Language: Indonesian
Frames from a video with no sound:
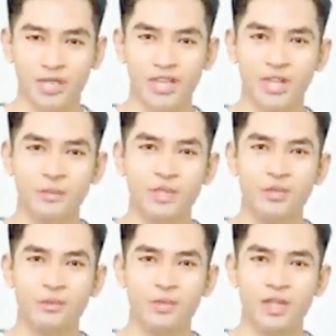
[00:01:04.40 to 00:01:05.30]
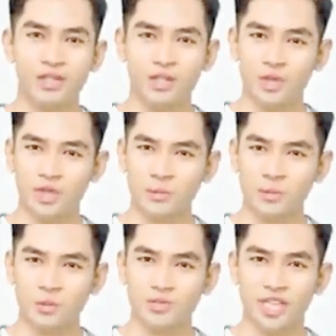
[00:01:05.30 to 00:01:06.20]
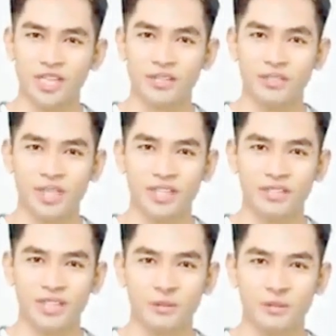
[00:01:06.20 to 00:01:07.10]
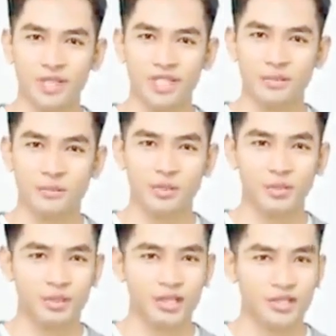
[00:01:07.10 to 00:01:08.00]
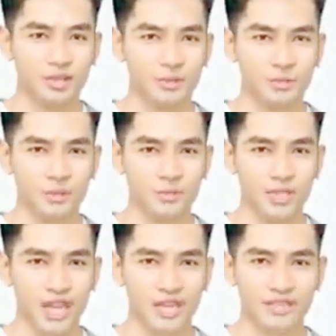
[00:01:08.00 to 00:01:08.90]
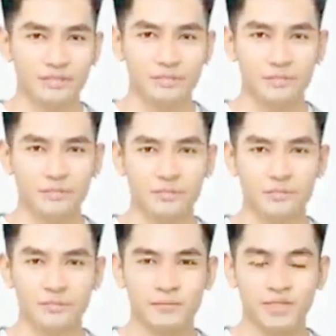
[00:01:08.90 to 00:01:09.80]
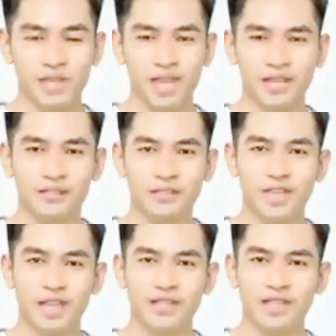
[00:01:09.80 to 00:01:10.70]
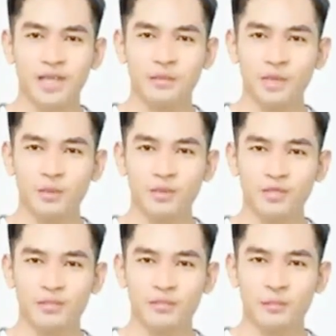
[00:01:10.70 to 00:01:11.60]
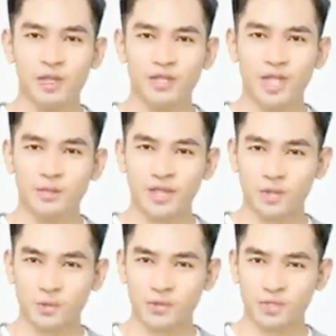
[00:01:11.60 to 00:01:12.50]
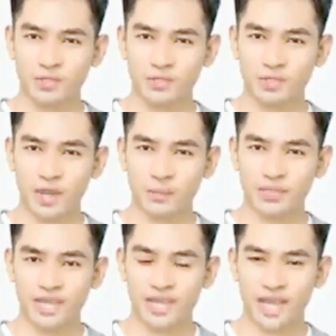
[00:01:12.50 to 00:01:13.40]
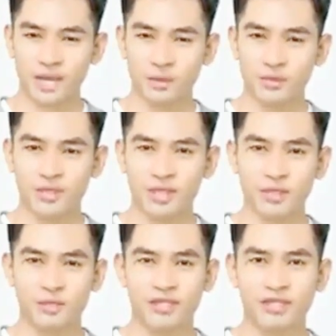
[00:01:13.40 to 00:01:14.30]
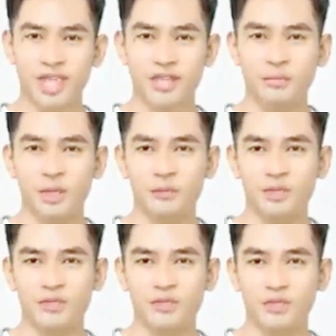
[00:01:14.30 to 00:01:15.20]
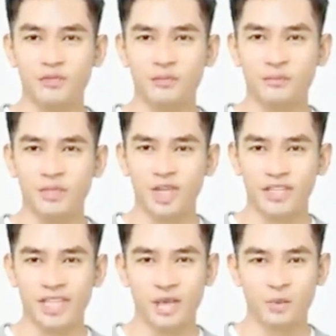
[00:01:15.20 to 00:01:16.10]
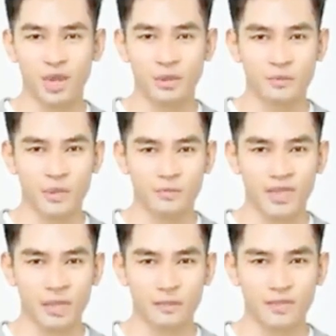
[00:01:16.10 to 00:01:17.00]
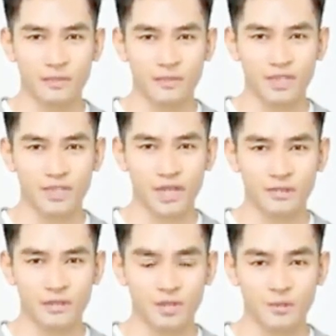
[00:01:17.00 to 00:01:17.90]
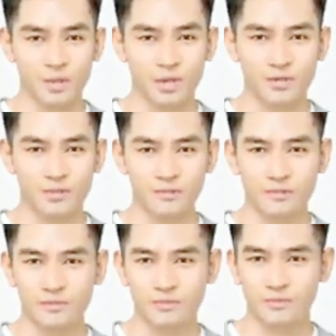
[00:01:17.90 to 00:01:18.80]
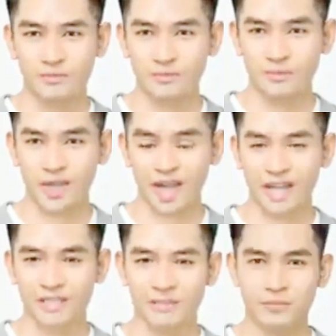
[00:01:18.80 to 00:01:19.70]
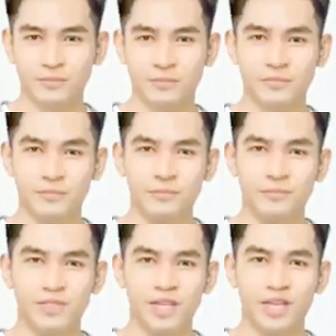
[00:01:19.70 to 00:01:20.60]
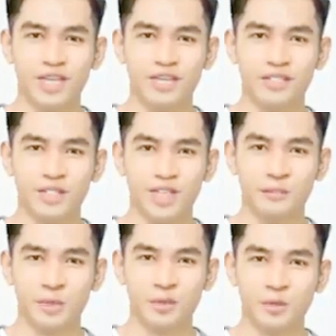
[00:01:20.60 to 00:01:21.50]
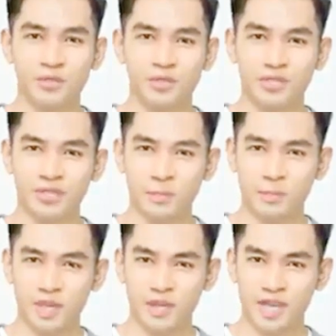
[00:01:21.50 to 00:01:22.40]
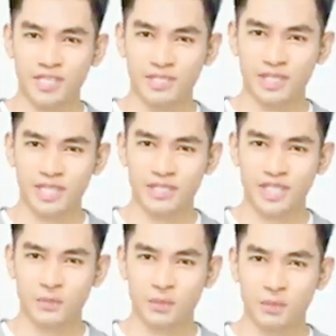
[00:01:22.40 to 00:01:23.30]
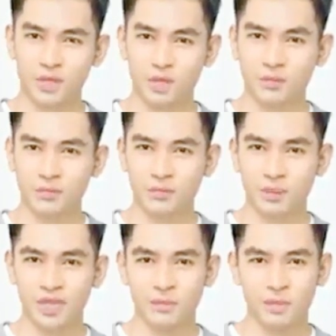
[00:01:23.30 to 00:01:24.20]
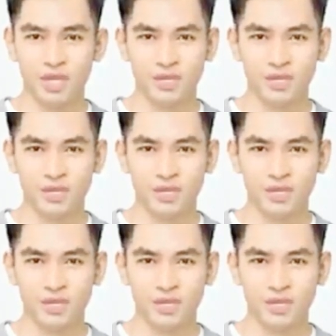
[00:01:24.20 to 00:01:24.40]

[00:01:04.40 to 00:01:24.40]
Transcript: yang menakutkan, dan mereka berdiri di depan Hattori itu, menatap langsung keluar istana. Ada suara langkah kaki, dan sosok Daniel masuk, mengunyah permen karet, meludahkannya ke tanah, dan menatap Hattori itu dan yang lainnya dengan tatapan lucu di sudut mulutnya.